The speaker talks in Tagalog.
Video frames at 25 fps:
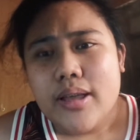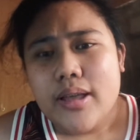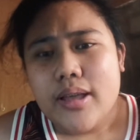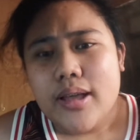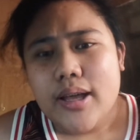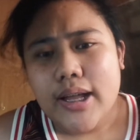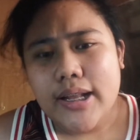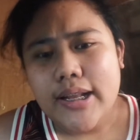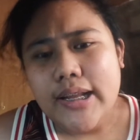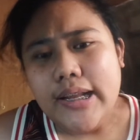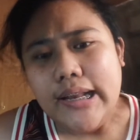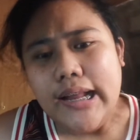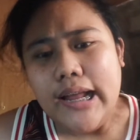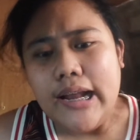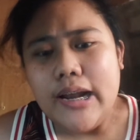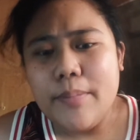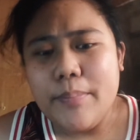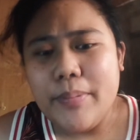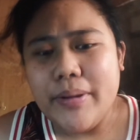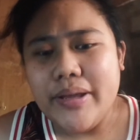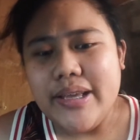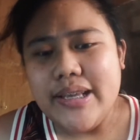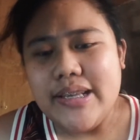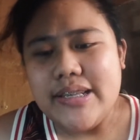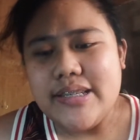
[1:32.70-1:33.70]
kanina na
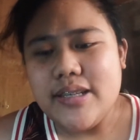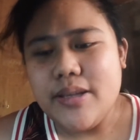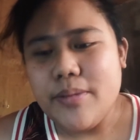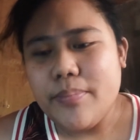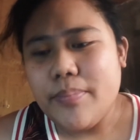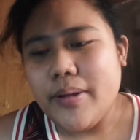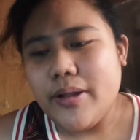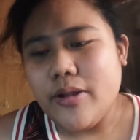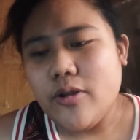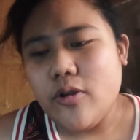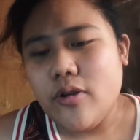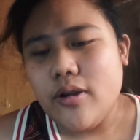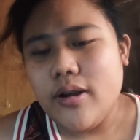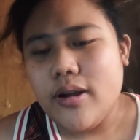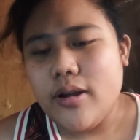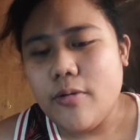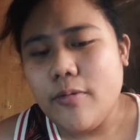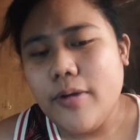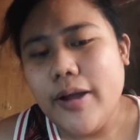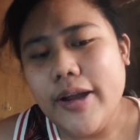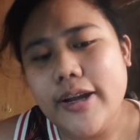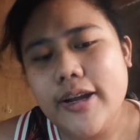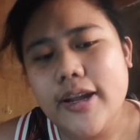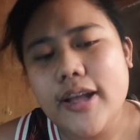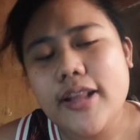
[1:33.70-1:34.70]
pag iisipan ko na
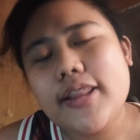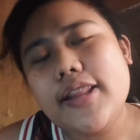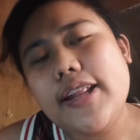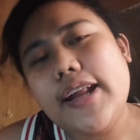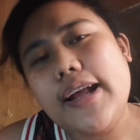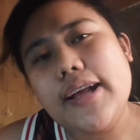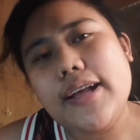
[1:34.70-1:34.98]
why not